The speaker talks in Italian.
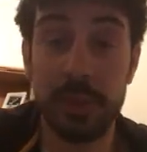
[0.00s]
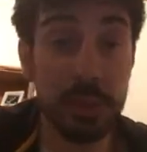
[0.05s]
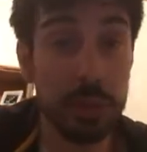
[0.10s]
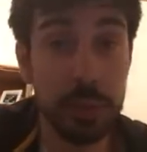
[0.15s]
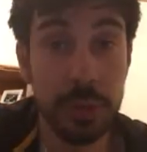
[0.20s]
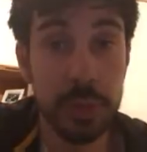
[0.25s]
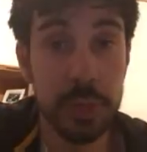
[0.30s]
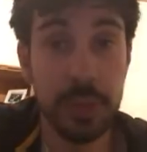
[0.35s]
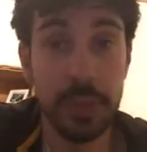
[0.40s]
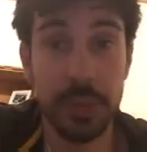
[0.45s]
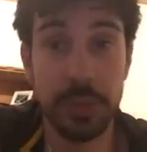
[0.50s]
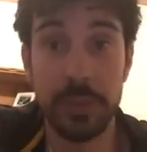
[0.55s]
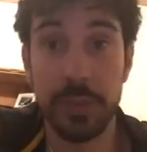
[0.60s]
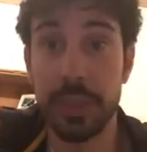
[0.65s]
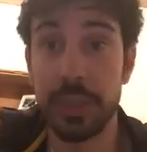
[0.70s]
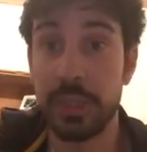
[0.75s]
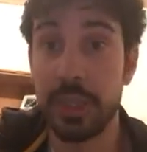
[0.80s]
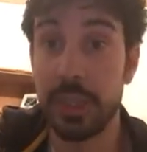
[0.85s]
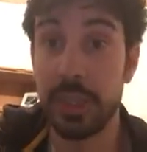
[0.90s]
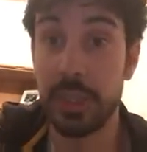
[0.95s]
con, questa,
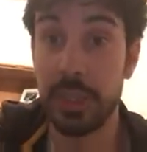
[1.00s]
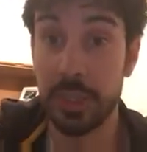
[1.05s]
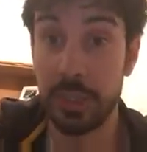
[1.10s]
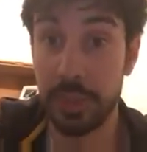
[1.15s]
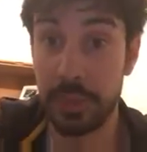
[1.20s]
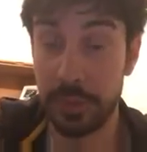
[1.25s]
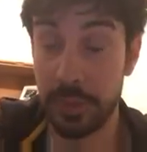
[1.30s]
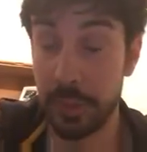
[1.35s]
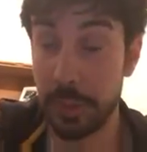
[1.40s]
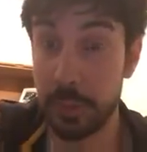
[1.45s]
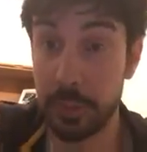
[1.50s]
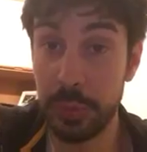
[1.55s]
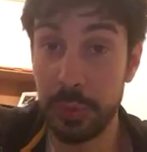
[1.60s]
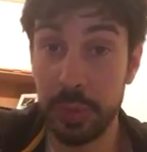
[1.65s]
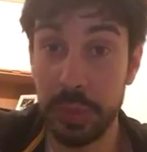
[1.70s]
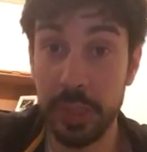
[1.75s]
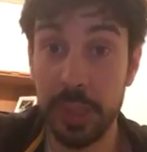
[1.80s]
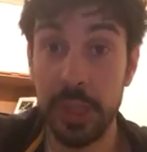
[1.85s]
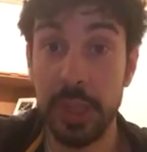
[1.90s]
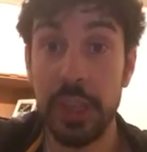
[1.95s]
difesa il
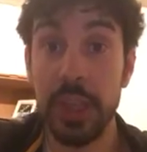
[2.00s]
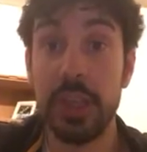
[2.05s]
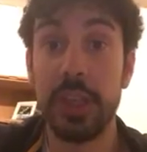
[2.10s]
Liverpool